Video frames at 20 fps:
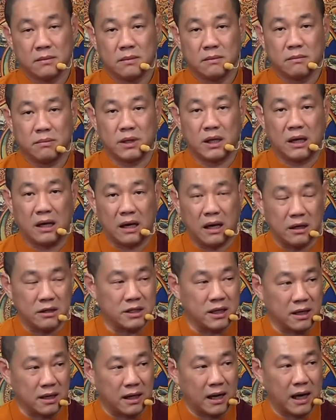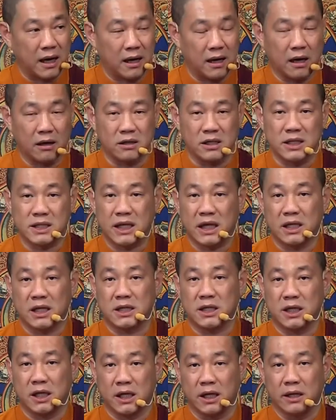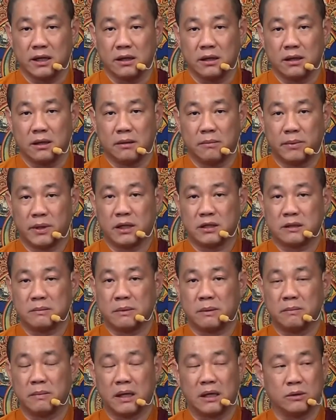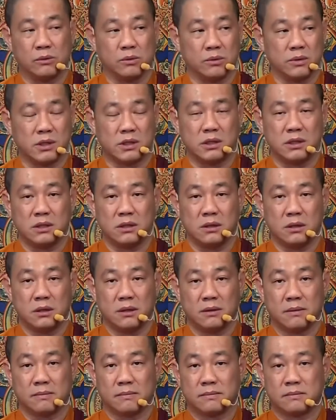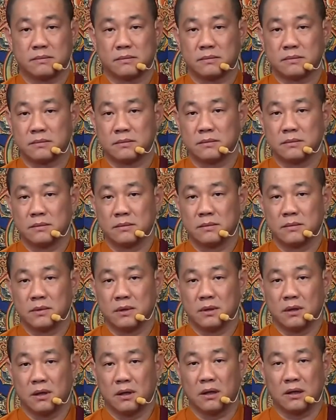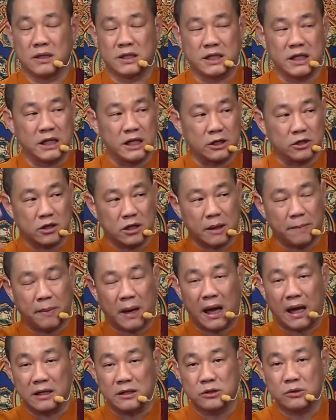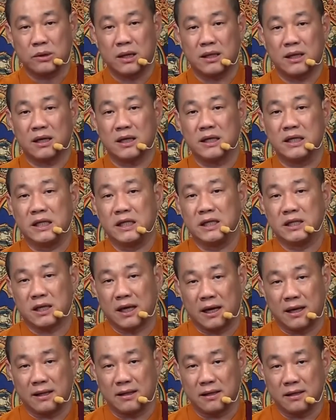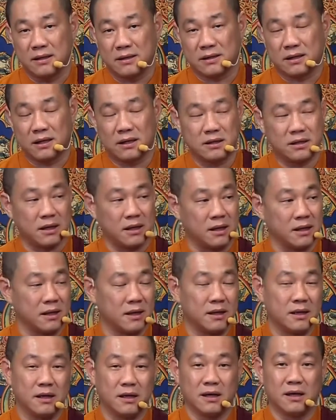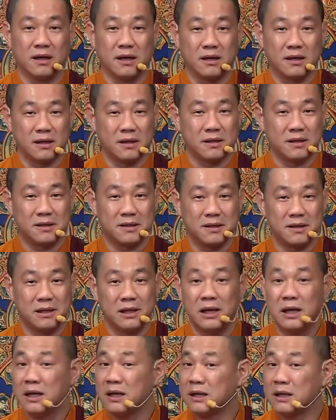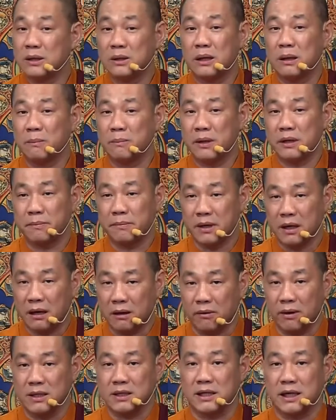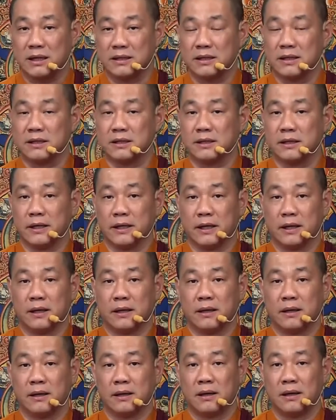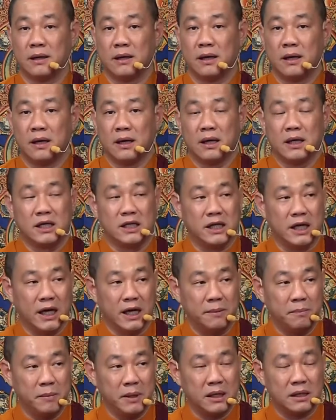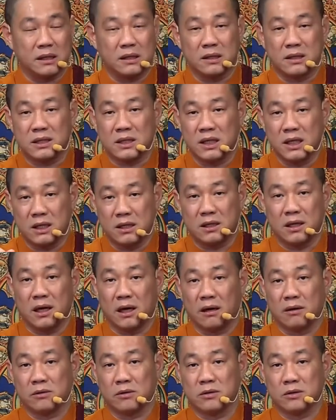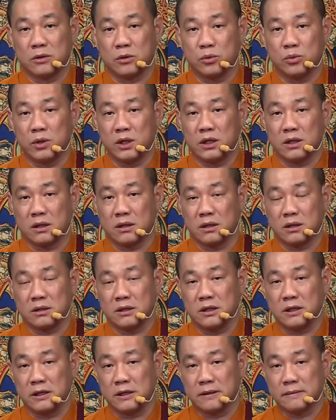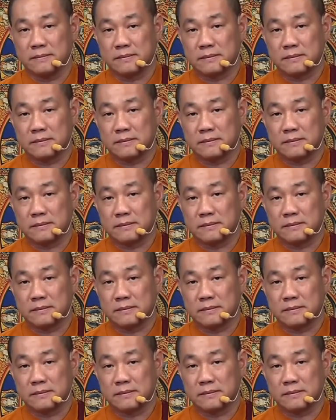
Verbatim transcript: 不要老想拿老人家的钱，不要这么没骨气。哦，心里在盘算他的遗产财产。做晚辈不要光想这些，人命都是一条，都是独立的个体。